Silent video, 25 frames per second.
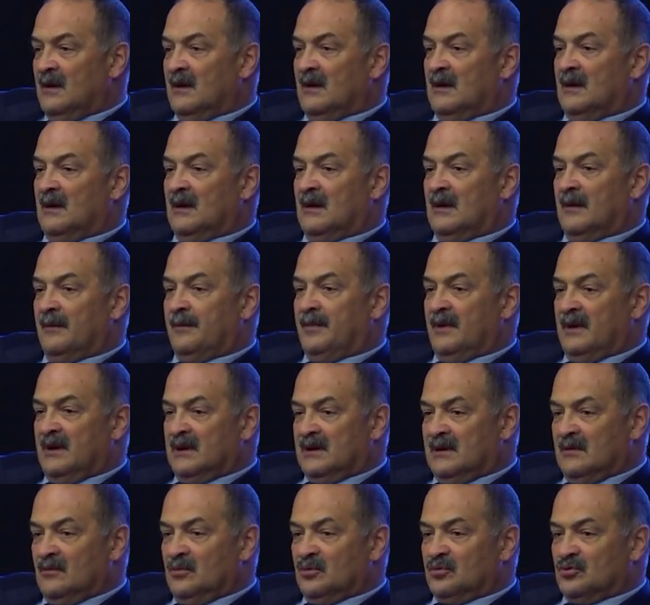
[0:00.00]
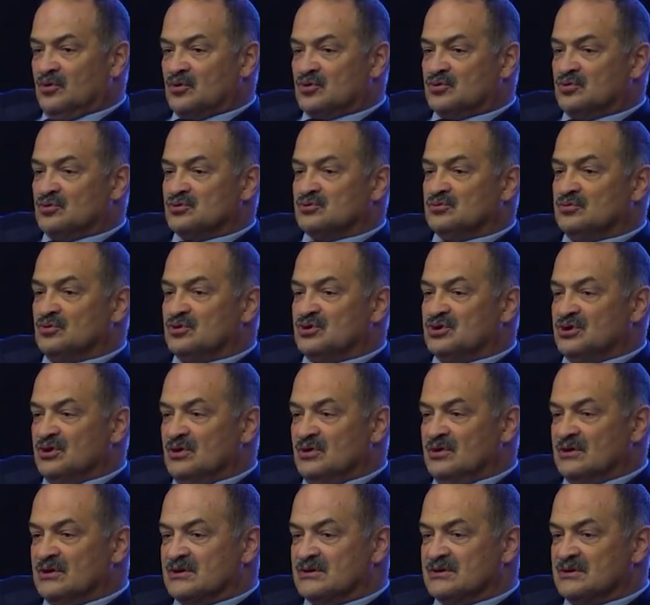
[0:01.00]
А, поэтому то, что
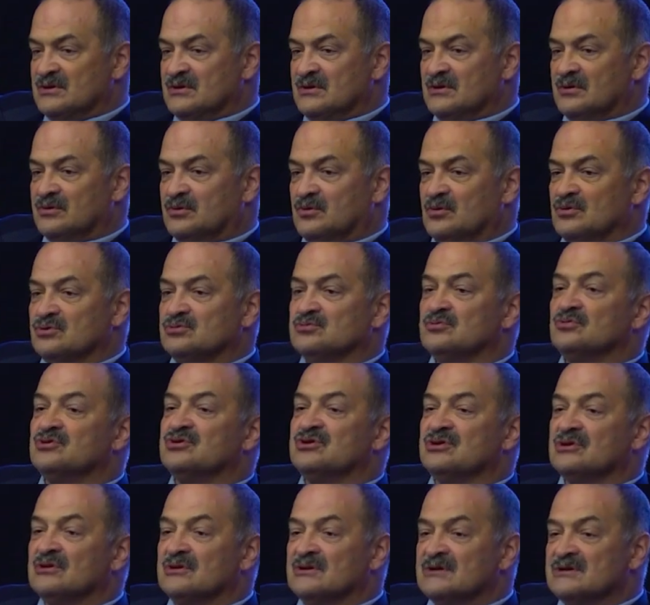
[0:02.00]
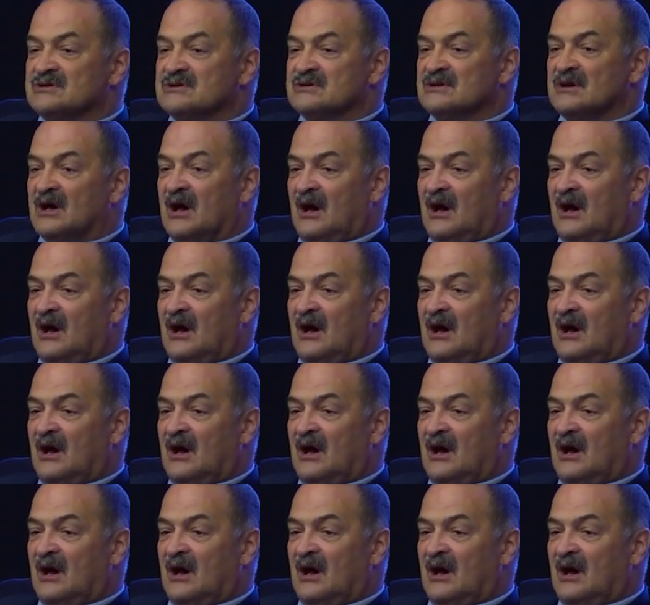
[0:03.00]
случилось, что случилось.